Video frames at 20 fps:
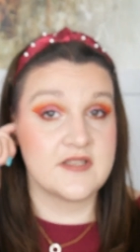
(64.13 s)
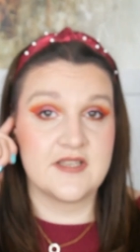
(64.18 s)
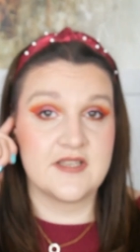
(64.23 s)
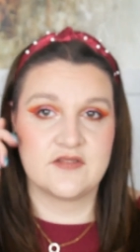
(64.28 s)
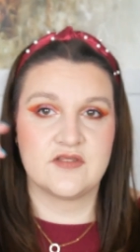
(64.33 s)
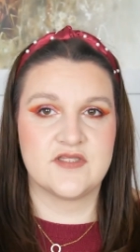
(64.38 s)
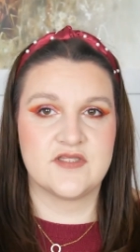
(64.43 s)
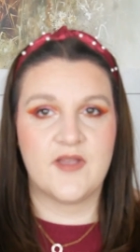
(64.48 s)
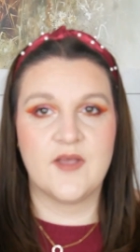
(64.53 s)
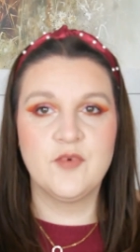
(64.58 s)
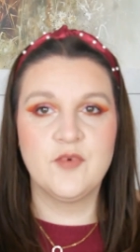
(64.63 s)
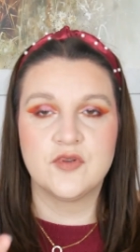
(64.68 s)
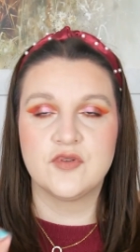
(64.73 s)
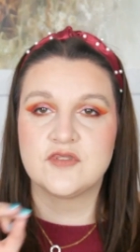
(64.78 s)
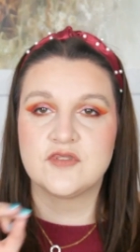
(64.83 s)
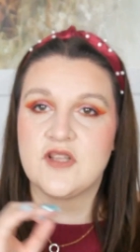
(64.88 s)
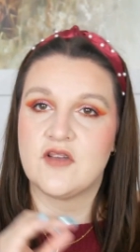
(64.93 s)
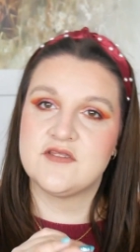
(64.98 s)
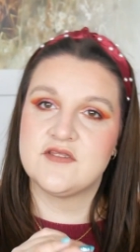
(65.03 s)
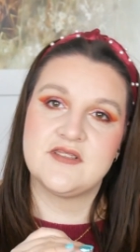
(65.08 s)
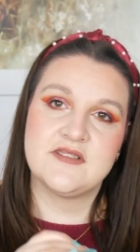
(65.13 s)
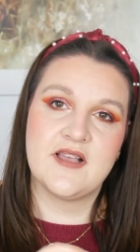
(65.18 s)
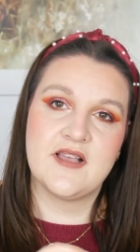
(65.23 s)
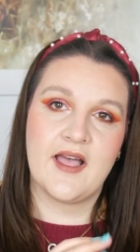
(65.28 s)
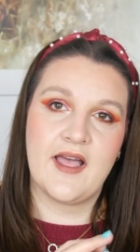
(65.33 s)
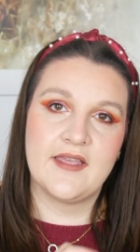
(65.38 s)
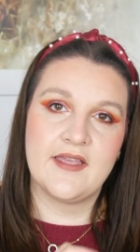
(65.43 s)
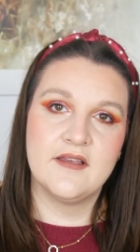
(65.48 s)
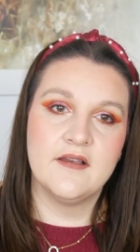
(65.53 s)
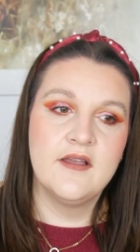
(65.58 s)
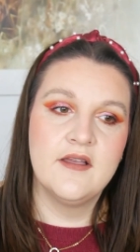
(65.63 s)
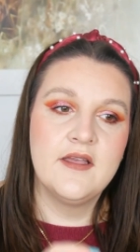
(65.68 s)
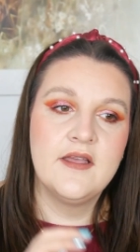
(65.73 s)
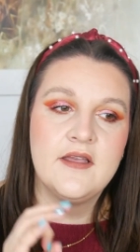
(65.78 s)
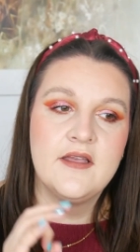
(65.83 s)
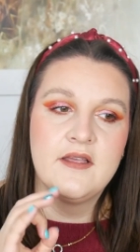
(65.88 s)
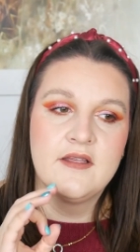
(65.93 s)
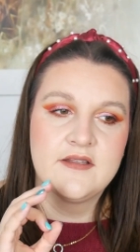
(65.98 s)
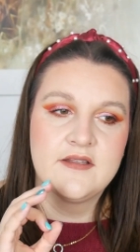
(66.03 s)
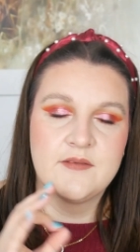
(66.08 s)
also zwei Produkte aus dieser Reihe
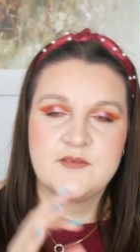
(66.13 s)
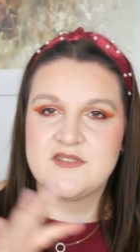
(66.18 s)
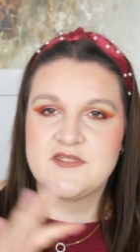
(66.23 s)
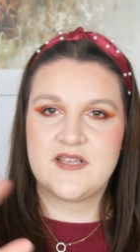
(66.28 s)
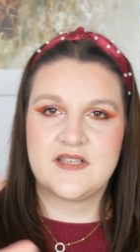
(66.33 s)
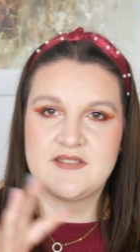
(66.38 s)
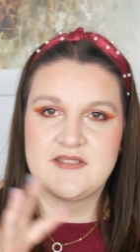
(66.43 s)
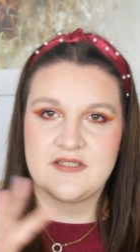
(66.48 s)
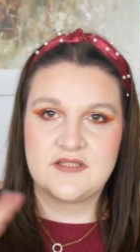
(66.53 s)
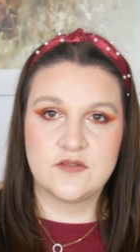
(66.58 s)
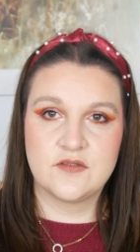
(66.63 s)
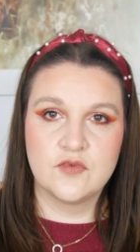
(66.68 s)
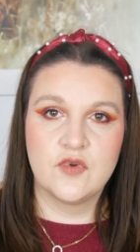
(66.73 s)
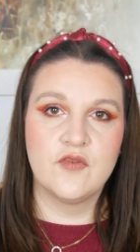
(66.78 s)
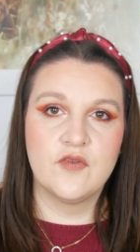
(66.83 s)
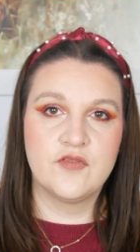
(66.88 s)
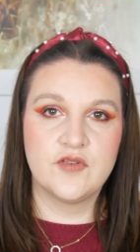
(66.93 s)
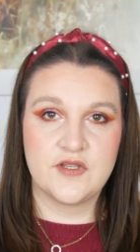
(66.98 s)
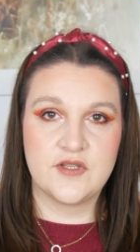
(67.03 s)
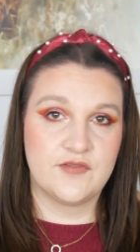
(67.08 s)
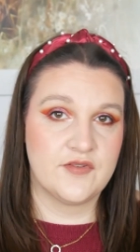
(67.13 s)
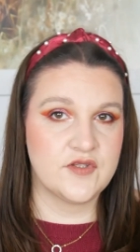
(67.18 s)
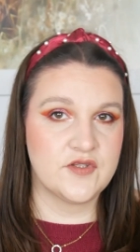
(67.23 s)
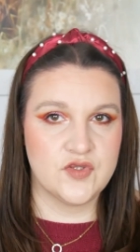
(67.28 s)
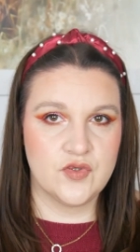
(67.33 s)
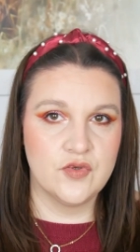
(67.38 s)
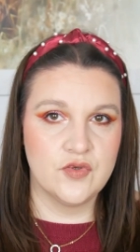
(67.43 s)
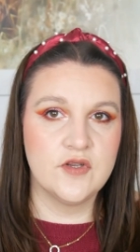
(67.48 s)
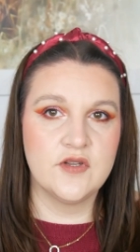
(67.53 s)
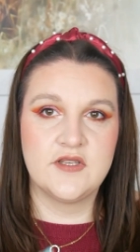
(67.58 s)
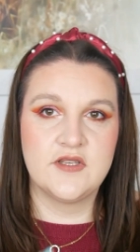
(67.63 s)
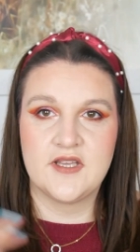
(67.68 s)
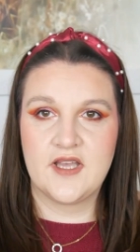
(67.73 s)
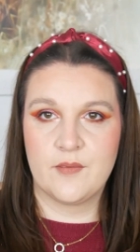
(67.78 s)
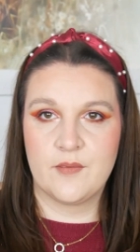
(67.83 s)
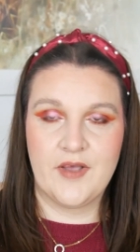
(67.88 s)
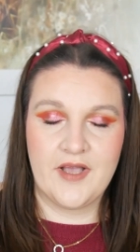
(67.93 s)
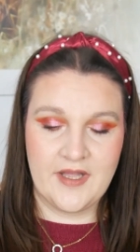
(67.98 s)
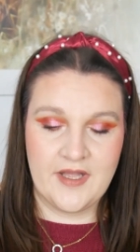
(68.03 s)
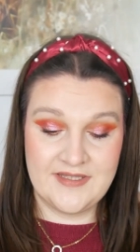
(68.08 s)
gibt es tatsächlich nur für die Friseure, die
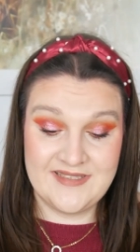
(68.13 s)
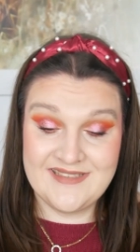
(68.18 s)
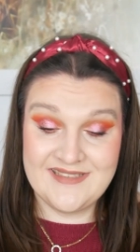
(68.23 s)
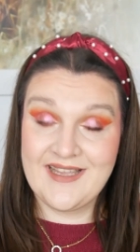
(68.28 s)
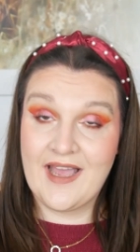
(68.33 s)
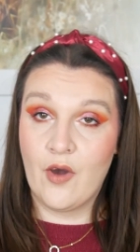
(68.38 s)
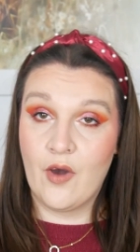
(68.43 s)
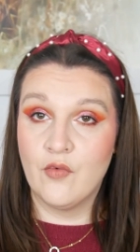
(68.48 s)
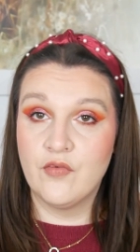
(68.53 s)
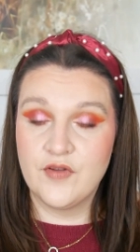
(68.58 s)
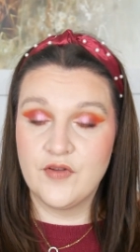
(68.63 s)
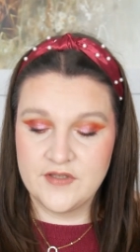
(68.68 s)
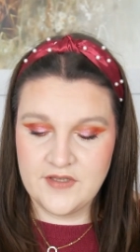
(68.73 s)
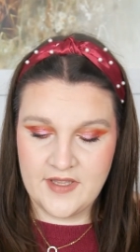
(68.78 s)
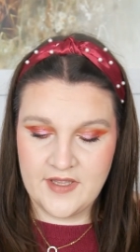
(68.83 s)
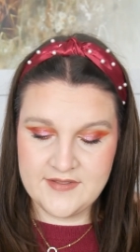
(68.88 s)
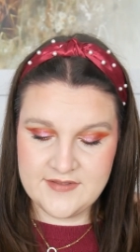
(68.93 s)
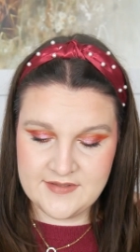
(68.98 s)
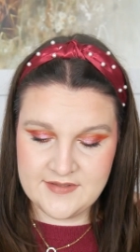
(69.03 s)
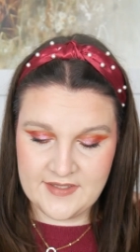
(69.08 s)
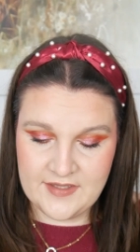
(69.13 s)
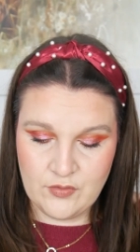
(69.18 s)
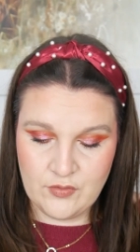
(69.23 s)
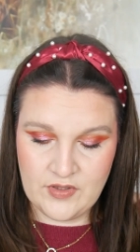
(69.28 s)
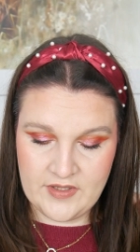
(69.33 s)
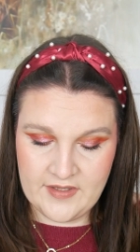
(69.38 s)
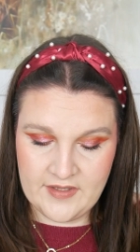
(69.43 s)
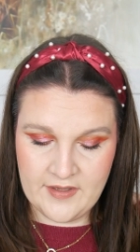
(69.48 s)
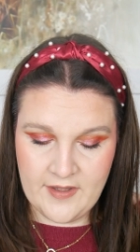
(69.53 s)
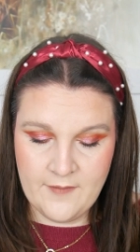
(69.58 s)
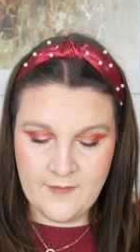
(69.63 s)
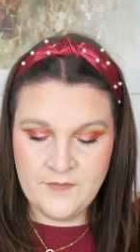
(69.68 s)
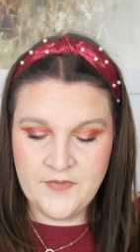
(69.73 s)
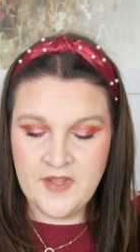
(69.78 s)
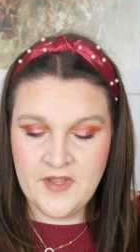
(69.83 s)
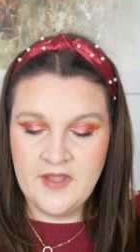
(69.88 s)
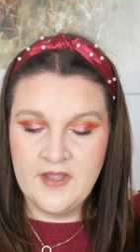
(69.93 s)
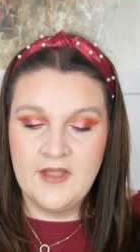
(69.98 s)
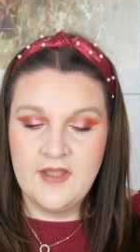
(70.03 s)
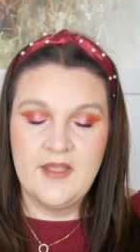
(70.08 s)
kann man gar nicht kaufen als regulärer.
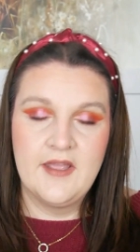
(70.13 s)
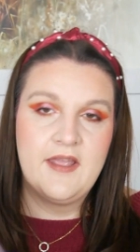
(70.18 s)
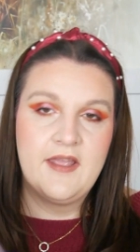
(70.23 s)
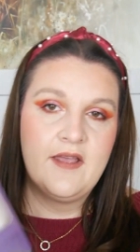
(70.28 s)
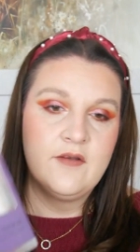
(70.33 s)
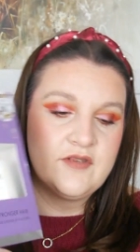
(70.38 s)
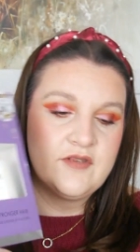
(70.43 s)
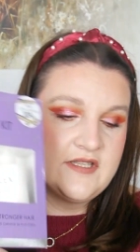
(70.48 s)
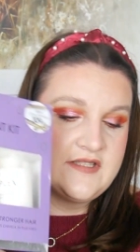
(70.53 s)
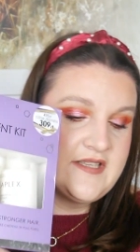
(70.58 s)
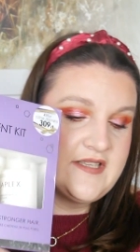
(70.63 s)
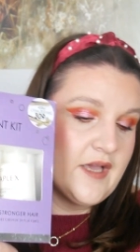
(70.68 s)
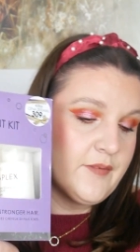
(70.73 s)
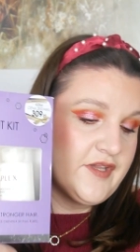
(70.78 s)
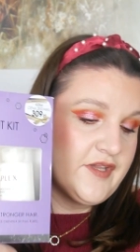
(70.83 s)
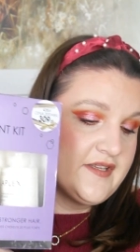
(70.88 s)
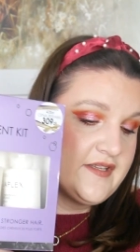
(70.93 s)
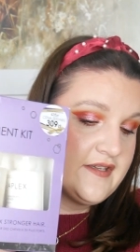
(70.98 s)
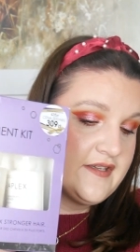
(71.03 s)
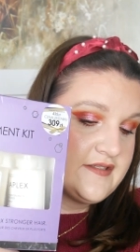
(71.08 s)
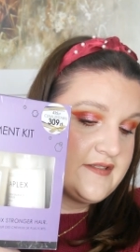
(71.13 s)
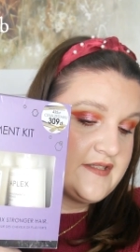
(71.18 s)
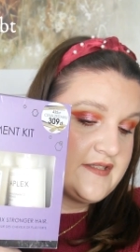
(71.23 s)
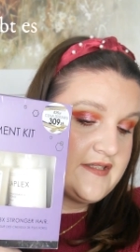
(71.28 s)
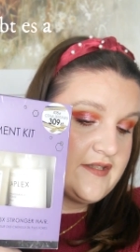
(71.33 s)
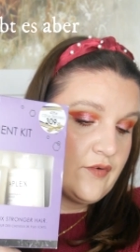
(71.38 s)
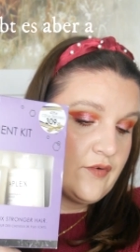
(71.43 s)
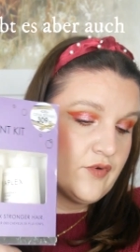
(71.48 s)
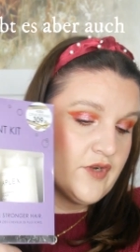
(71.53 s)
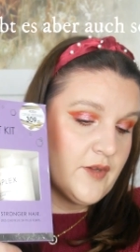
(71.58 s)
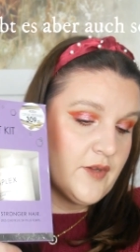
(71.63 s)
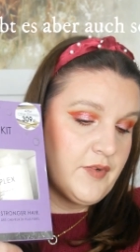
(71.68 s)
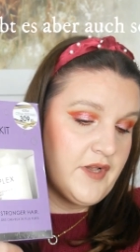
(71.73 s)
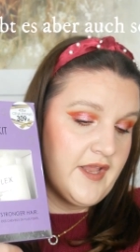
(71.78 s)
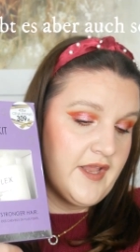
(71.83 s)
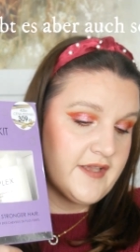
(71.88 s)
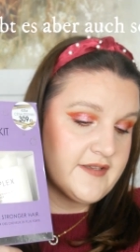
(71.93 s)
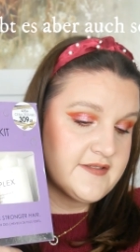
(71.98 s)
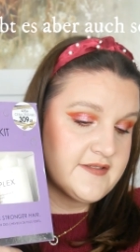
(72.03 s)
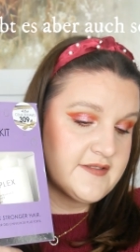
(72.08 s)
Äh, und ich habe hier die
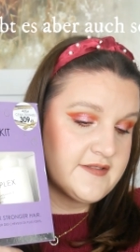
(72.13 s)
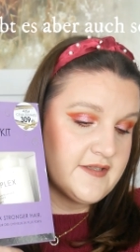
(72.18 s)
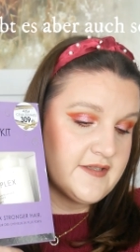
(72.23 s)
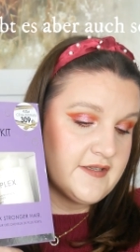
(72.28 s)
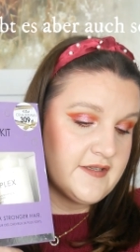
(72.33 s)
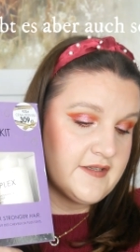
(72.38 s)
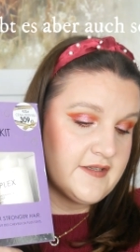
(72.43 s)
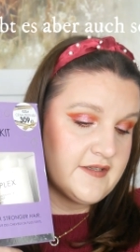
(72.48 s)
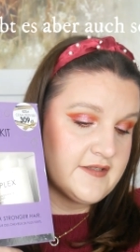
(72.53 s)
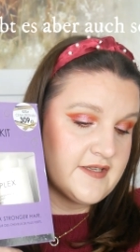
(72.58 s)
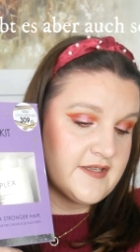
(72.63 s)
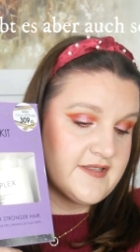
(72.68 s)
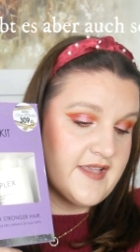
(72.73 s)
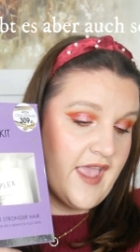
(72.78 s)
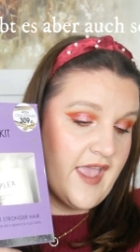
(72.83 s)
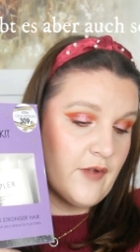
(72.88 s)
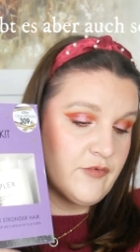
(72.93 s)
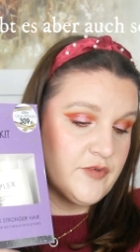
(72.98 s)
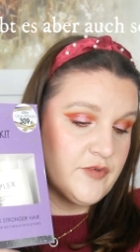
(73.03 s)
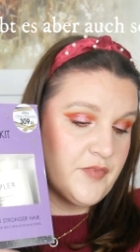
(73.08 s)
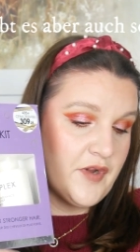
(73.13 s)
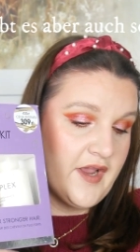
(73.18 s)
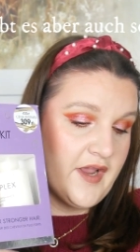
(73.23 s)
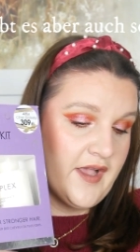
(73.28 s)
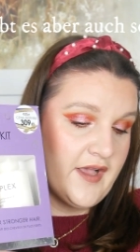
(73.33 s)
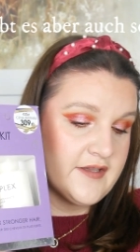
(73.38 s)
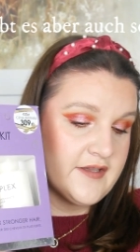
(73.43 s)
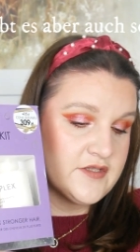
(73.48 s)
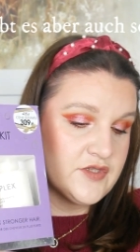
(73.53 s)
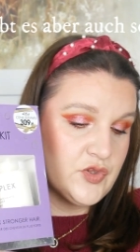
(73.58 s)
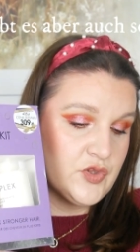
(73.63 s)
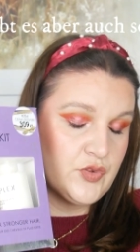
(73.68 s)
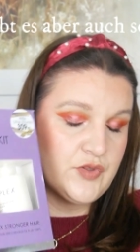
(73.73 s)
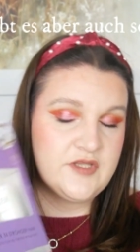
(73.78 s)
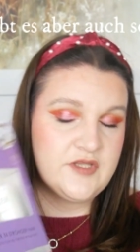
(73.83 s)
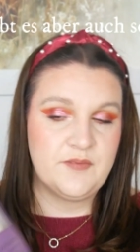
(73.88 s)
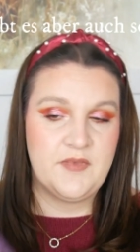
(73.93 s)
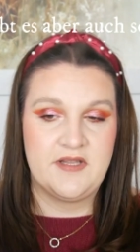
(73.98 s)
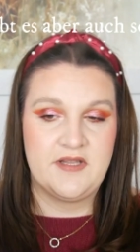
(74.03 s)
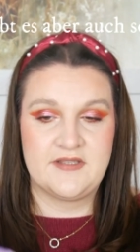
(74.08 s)
Olaplex, äh, das Hair Repair
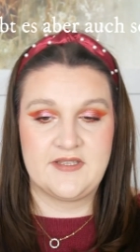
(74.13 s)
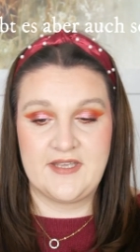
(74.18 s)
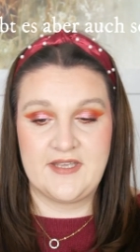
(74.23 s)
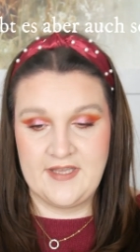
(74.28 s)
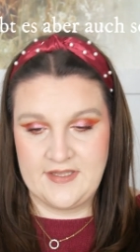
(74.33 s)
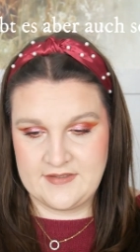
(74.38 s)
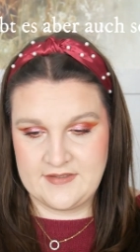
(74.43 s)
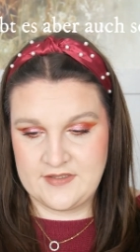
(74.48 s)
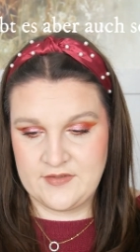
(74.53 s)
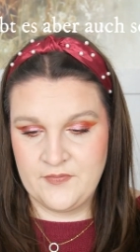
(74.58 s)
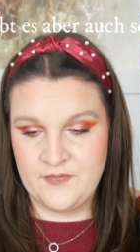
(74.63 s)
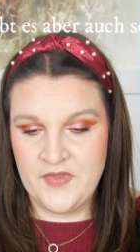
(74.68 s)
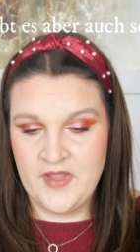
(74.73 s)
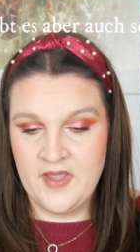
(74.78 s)
Treatment Kit.